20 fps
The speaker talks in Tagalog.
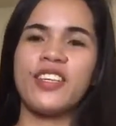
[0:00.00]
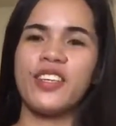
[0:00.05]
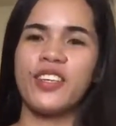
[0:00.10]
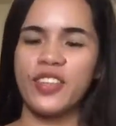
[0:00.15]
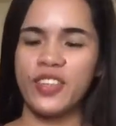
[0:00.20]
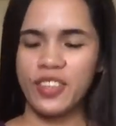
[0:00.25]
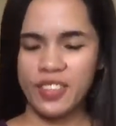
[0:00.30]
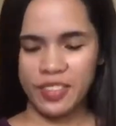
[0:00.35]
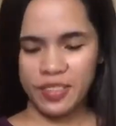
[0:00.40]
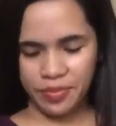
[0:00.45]

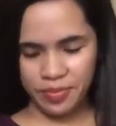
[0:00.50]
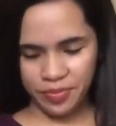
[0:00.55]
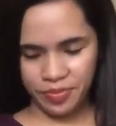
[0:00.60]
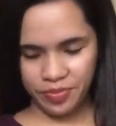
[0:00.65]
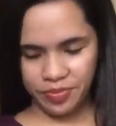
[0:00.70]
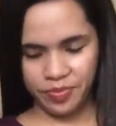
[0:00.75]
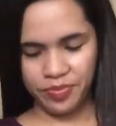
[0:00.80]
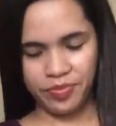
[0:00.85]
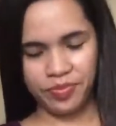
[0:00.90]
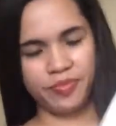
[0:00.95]
yung
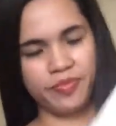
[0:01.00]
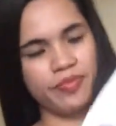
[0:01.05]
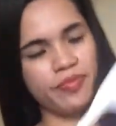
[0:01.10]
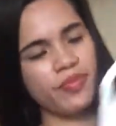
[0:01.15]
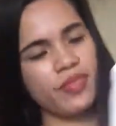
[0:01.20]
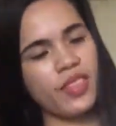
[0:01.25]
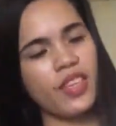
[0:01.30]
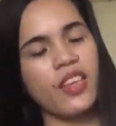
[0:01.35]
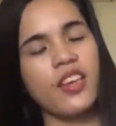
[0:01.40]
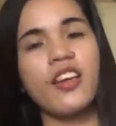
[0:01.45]

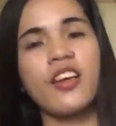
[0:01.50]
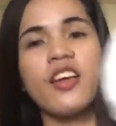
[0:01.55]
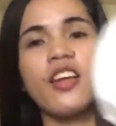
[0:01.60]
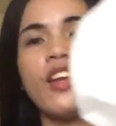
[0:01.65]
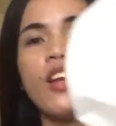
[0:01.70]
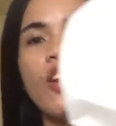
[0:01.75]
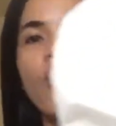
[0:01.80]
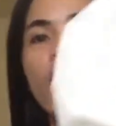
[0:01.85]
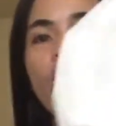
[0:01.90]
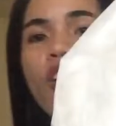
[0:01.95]

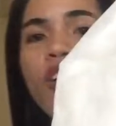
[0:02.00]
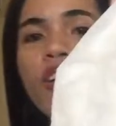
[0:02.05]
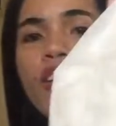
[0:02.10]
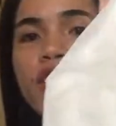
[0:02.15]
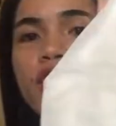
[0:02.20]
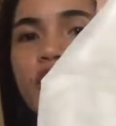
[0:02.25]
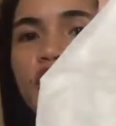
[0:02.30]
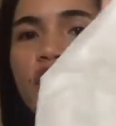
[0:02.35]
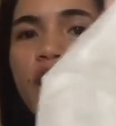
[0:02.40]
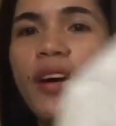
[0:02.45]
long
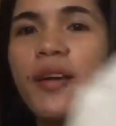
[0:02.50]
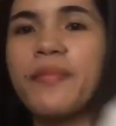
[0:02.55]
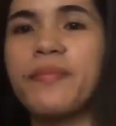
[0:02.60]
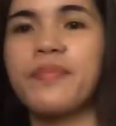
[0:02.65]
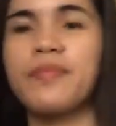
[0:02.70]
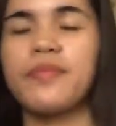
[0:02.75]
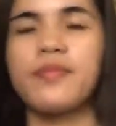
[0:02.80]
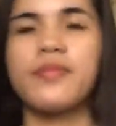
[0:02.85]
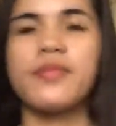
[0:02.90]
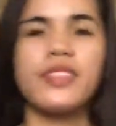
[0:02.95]
champ
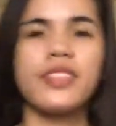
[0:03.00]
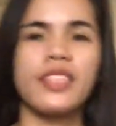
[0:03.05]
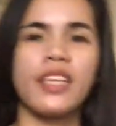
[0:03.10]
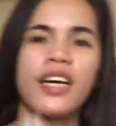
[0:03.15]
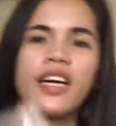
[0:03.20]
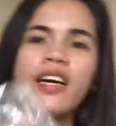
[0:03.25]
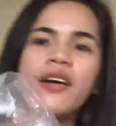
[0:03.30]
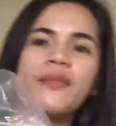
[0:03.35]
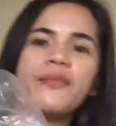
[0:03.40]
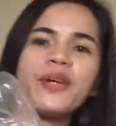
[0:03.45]

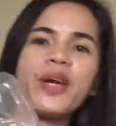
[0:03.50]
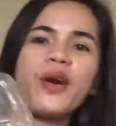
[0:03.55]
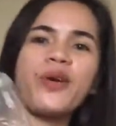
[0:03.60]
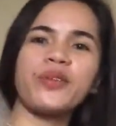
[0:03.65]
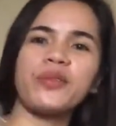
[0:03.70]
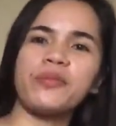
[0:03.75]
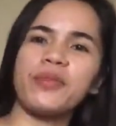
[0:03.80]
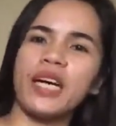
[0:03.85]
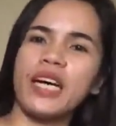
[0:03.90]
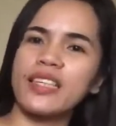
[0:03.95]
na
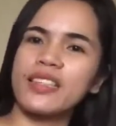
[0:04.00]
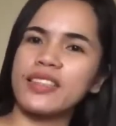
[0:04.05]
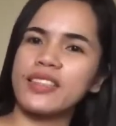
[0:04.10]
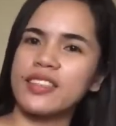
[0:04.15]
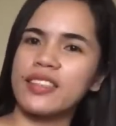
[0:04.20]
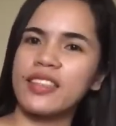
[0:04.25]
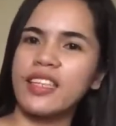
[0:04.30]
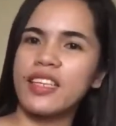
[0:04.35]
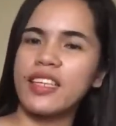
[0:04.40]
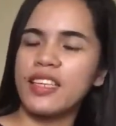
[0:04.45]
brown bag.
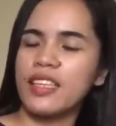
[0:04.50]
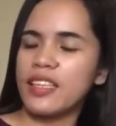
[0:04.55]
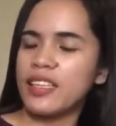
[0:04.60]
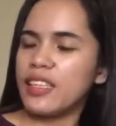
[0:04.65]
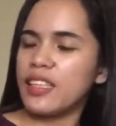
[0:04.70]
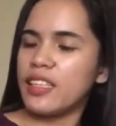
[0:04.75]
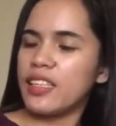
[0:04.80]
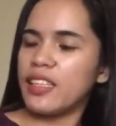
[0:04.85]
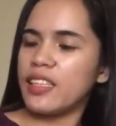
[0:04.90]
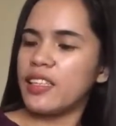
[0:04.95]

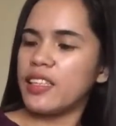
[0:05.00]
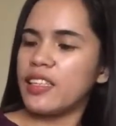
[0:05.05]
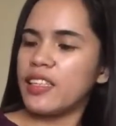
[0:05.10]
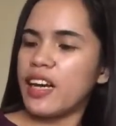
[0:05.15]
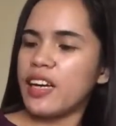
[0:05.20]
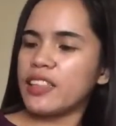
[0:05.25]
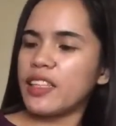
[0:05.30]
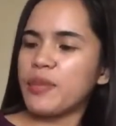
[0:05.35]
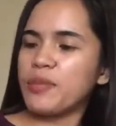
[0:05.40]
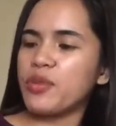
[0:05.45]

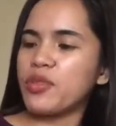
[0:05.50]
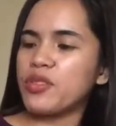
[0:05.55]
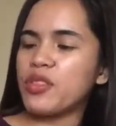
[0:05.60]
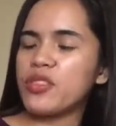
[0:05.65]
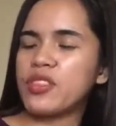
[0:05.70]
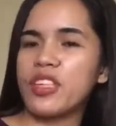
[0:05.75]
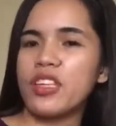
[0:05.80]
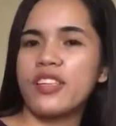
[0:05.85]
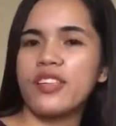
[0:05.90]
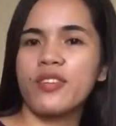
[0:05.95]
Ang
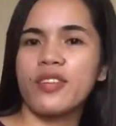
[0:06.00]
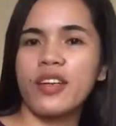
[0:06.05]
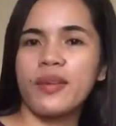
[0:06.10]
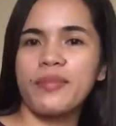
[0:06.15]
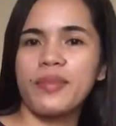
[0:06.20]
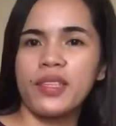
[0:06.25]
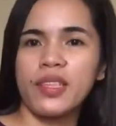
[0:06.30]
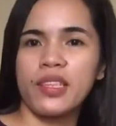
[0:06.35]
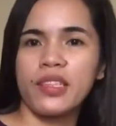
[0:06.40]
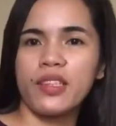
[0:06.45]
nabunot niya yung
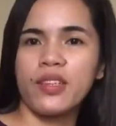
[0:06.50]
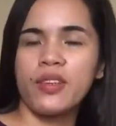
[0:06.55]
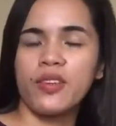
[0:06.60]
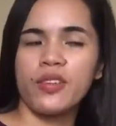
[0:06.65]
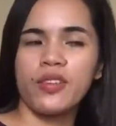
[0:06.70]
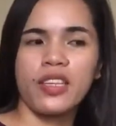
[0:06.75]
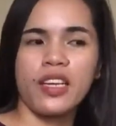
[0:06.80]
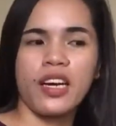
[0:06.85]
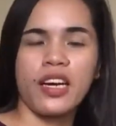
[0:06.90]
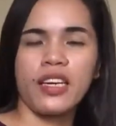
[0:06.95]
kapatid
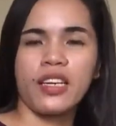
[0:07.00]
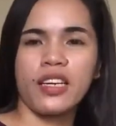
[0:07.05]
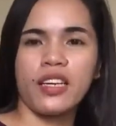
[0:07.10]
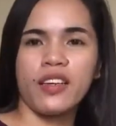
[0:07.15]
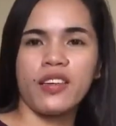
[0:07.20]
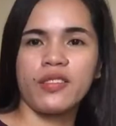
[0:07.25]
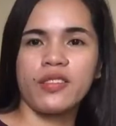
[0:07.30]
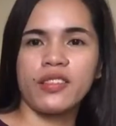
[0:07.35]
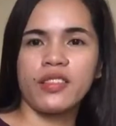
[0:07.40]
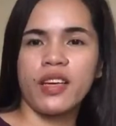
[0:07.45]
ko na
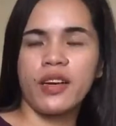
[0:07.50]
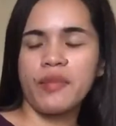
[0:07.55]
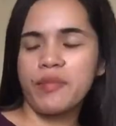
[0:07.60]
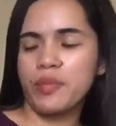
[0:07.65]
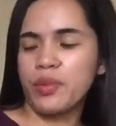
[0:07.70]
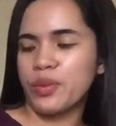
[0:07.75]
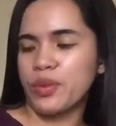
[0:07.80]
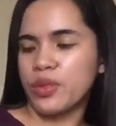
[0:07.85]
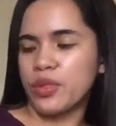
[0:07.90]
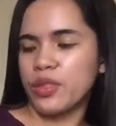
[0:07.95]
account.
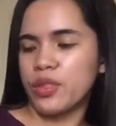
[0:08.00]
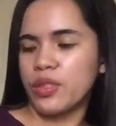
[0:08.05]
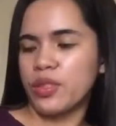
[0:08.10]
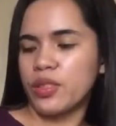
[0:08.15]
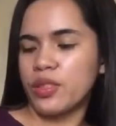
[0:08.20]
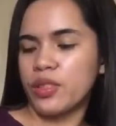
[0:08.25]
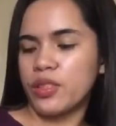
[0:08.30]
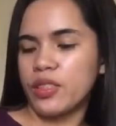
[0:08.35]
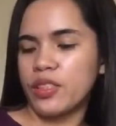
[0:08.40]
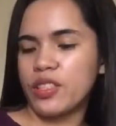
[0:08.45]

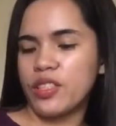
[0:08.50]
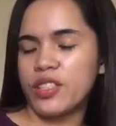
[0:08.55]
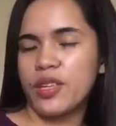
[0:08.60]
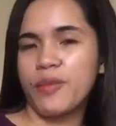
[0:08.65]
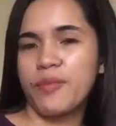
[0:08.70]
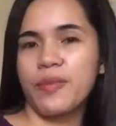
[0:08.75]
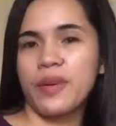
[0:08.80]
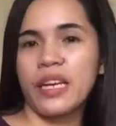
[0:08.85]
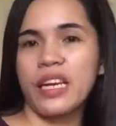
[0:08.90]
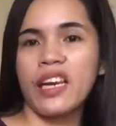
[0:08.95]
Tapos, eh
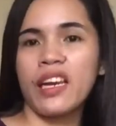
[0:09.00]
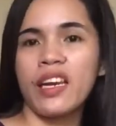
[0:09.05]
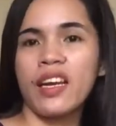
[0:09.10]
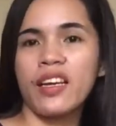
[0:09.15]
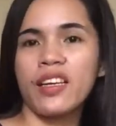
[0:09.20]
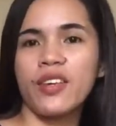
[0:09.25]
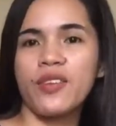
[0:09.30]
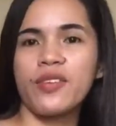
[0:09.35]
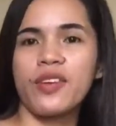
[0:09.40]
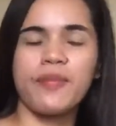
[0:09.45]
syempre,
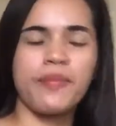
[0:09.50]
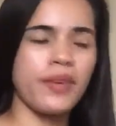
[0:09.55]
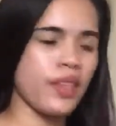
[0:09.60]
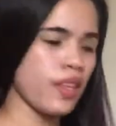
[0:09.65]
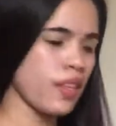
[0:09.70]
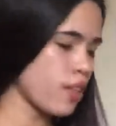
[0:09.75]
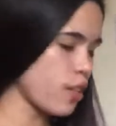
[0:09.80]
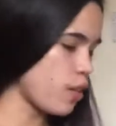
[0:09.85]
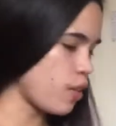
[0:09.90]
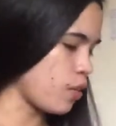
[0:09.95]
lalaki yung
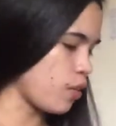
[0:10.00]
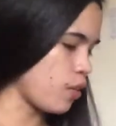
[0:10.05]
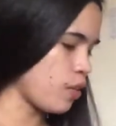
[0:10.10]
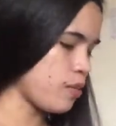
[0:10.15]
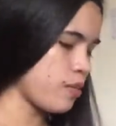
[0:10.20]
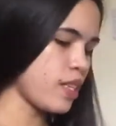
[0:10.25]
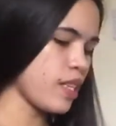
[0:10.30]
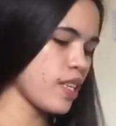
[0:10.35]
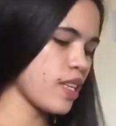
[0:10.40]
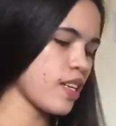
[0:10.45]
kapatid ko,
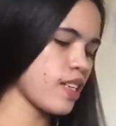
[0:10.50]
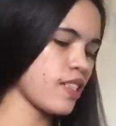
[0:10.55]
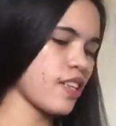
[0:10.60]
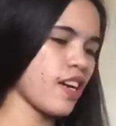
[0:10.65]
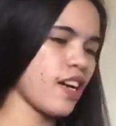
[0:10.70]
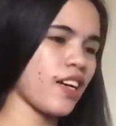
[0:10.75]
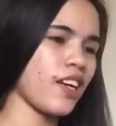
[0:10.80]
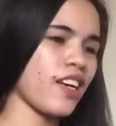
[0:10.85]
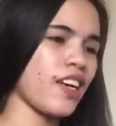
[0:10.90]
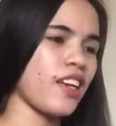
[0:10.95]
Binili
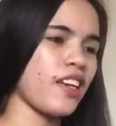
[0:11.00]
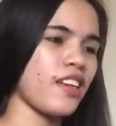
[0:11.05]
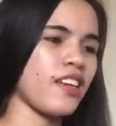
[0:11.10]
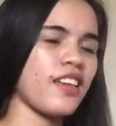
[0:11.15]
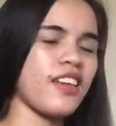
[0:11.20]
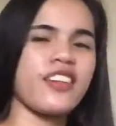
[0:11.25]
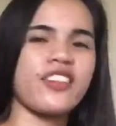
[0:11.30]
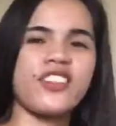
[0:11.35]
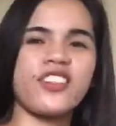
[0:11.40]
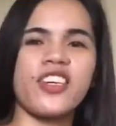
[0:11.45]
sa akin.
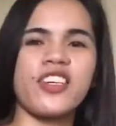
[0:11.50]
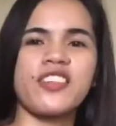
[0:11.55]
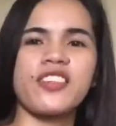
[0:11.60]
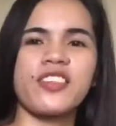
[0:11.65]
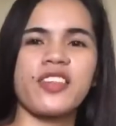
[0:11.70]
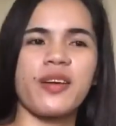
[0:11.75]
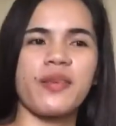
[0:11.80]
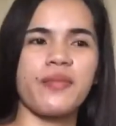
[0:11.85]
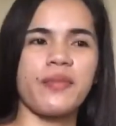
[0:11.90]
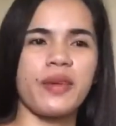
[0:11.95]

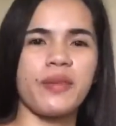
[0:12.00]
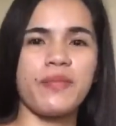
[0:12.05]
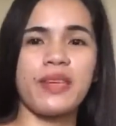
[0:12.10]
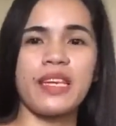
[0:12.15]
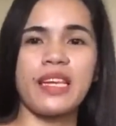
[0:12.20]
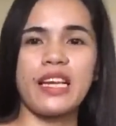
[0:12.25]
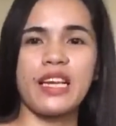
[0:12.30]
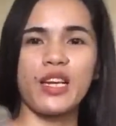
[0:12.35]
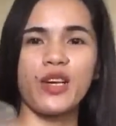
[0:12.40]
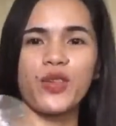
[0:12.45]
Exchange kami.
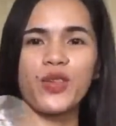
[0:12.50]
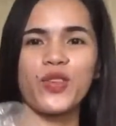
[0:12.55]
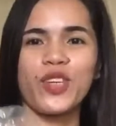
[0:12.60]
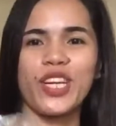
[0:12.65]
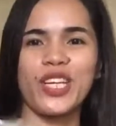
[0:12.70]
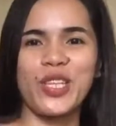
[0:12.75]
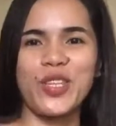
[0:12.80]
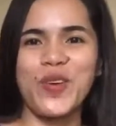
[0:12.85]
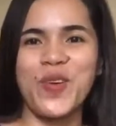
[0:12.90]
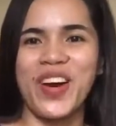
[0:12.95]
Binili ko pa
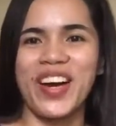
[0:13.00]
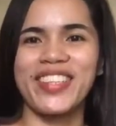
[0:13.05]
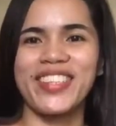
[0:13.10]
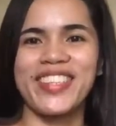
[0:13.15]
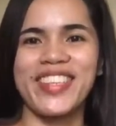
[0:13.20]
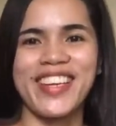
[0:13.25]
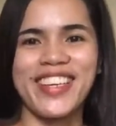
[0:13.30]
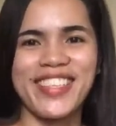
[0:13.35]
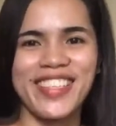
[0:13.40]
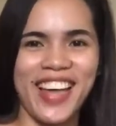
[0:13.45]
ng
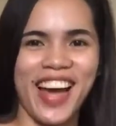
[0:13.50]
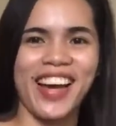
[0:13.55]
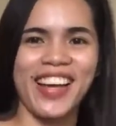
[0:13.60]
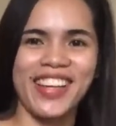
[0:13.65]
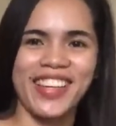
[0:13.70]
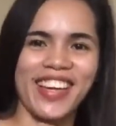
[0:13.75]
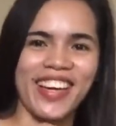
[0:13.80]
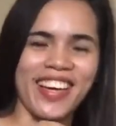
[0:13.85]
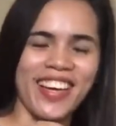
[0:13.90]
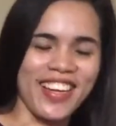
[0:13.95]
200 sa
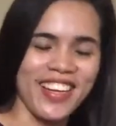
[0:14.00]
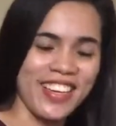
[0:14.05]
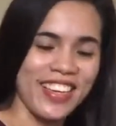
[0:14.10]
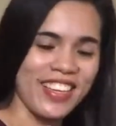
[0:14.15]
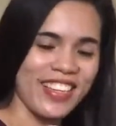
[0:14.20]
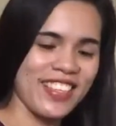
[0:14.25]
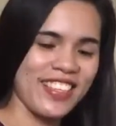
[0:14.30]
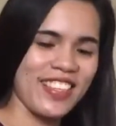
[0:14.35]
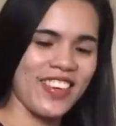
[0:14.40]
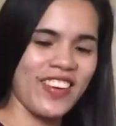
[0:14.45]
kanya.
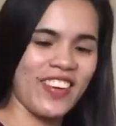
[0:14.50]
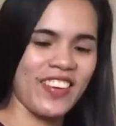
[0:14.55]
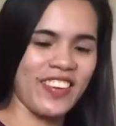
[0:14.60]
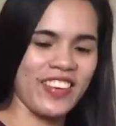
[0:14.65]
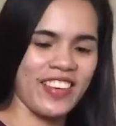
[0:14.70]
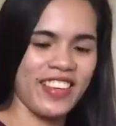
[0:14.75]
So,